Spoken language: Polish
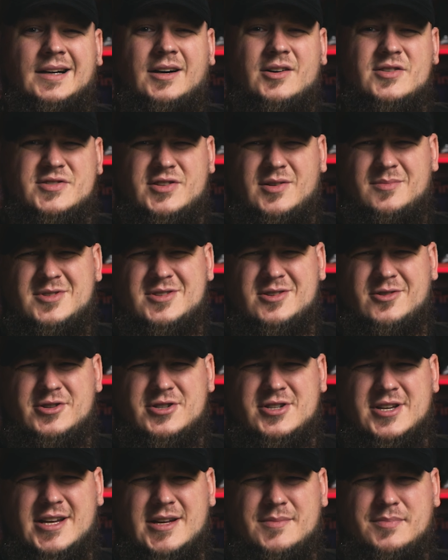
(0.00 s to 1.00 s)
Ozdoby z
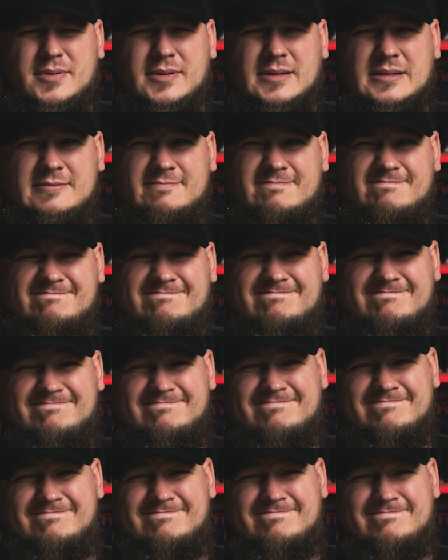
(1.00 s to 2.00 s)
kości ryb?
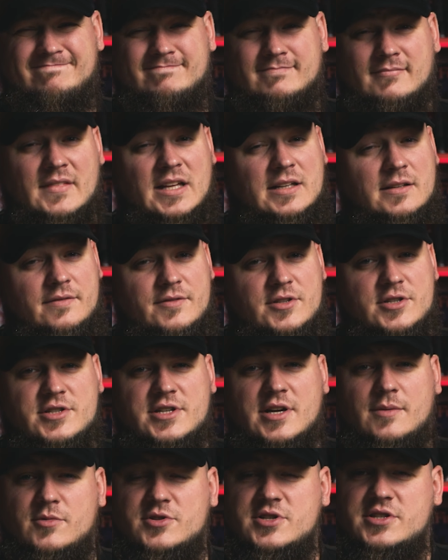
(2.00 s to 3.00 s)
Hmm,
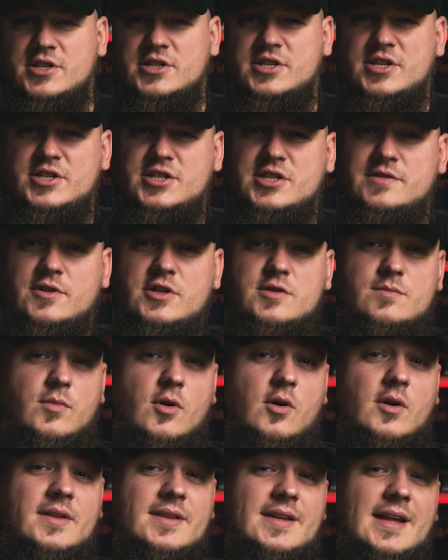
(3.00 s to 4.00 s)
Widzicie, możecie się zdziwić,
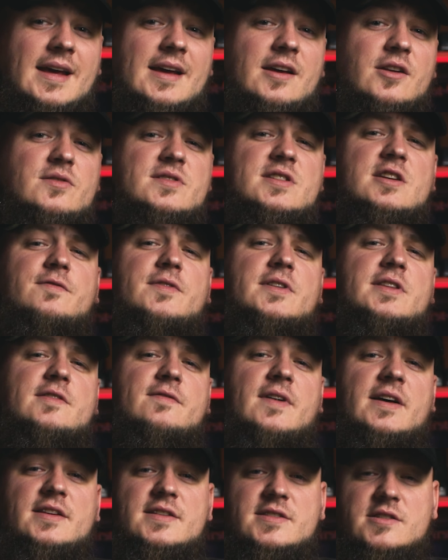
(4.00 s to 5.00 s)
bo te
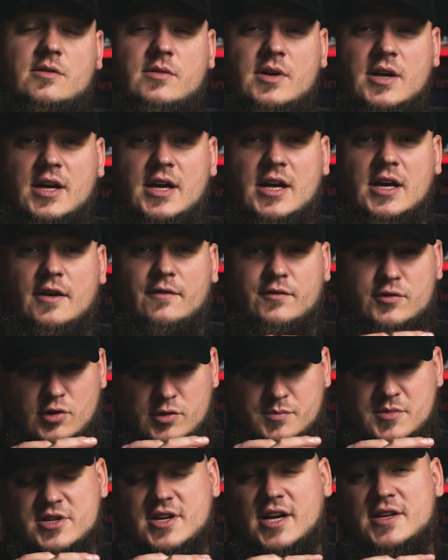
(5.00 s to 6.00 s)
rozchwytywane są
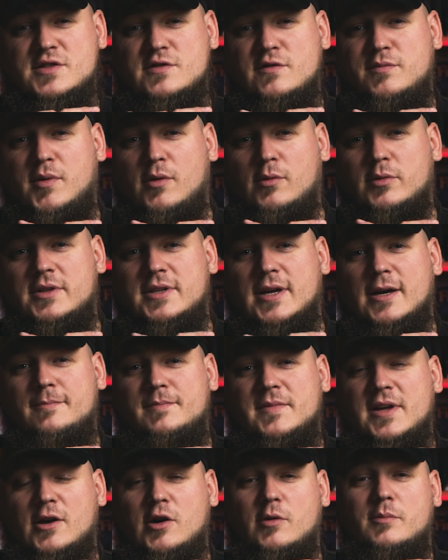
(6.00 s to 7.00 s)
wśród mieszkańców południa
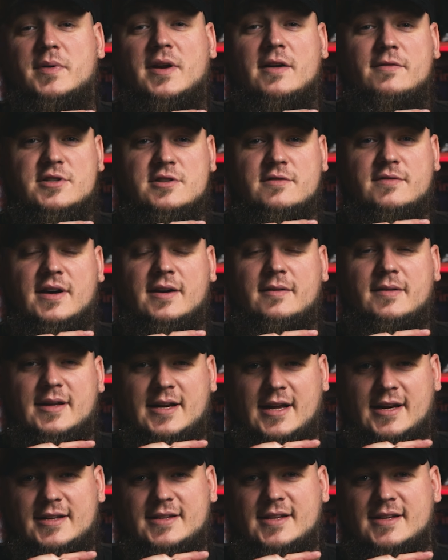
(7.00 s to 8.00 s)
jako prawdziwe
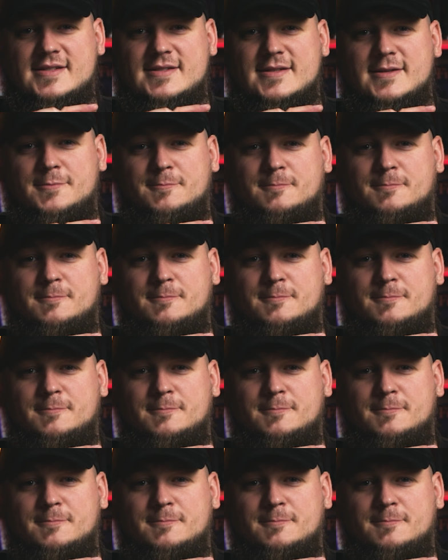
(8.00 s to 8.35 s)
rarytasy.